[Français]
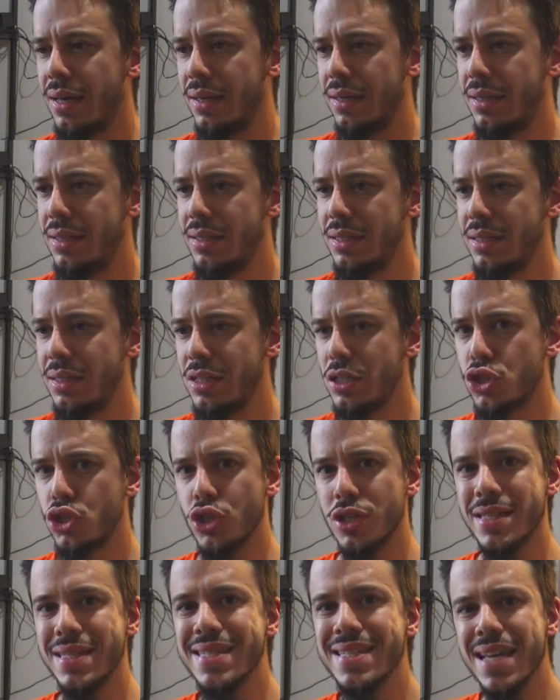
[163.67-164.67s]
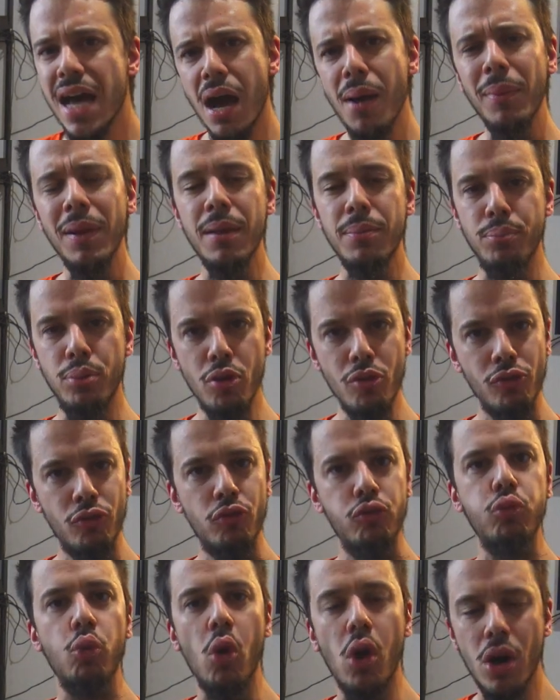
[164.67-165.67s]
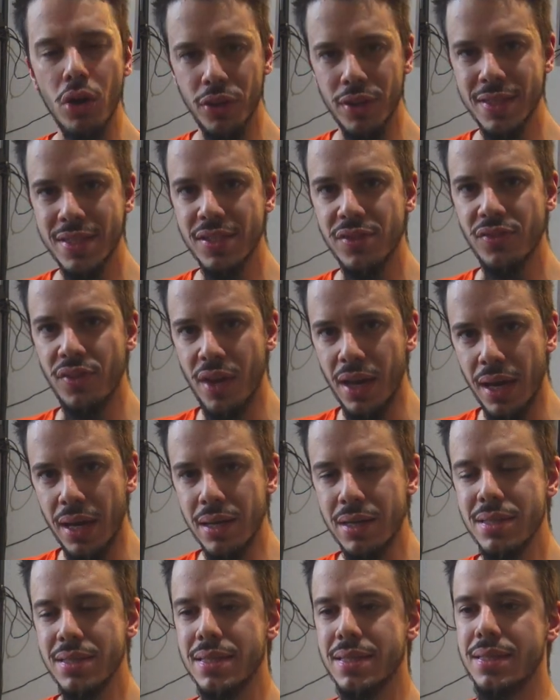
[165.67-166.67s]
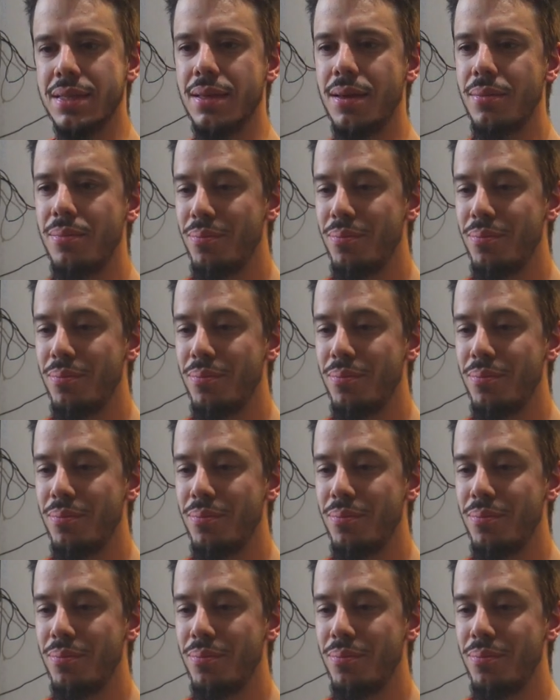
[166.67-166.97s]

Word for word: Et je semblais pas voir de différence,